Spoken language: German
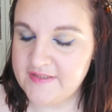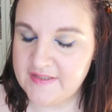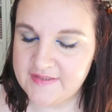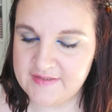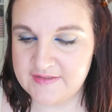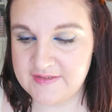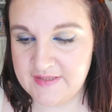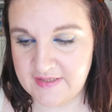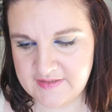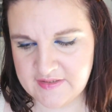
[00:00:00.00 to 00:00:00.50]
dass
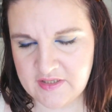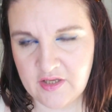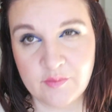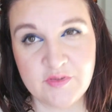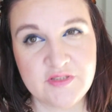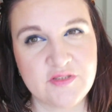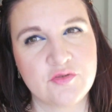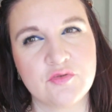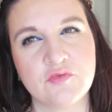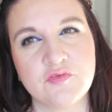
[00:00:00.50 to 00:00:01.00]
das, glaube
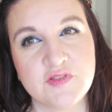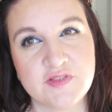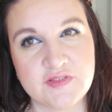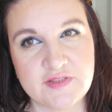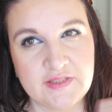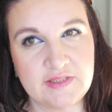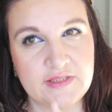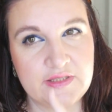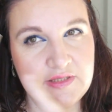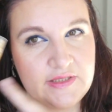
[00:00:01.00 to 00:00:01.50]
ich, ein Duft ist,
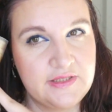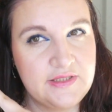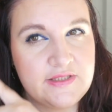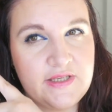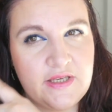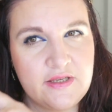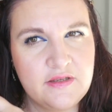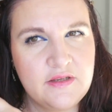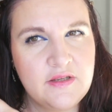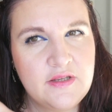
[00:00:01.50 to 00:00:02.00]
den
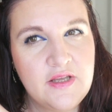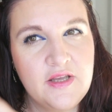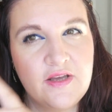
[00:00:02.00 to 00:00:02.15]
Lina...